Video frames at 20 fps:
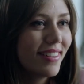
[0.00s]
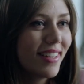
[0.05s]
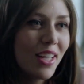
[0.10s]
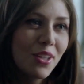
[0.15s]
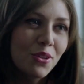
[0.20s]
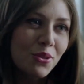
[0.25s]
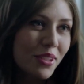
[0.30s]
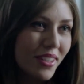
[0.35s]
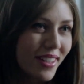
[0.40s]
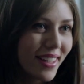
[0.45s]

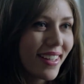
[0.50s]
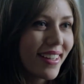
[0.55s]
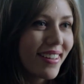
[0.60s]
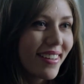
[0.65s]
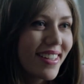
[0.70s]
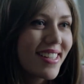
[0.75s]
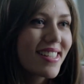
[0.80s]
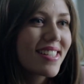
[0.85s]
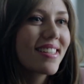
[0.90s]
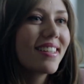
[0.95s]
لا نقطه ايه
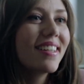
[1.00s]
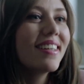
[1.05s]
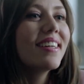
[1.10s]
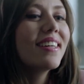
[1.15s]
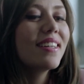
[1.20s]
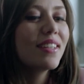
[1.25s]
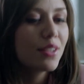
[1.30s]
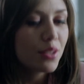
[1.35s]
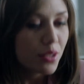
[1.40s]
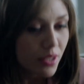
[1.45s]
يا ريس
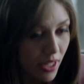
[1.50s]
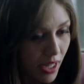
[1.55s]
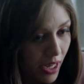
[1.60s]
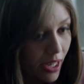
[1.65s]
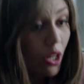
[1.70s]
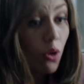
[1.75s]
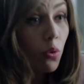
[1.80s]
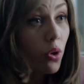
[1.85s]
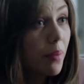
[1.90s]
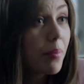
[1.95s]

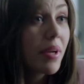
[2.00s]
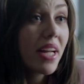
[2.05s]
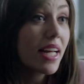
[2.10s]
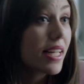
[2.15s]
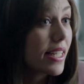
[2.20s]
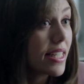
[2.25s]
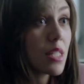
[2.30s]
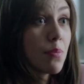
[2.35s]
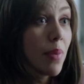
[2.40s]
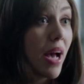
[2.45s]
انا ناويه اعمل
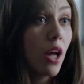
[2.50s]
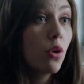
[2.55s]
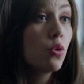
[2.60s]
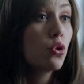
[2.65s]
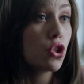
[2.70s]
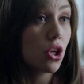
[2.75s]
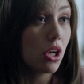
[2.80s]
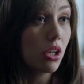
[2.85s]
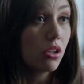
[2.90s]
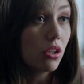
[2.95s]
لك كيس بحاله
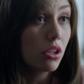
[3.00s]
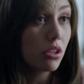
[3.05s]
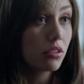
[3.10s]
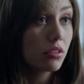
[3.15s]
ان شاء الله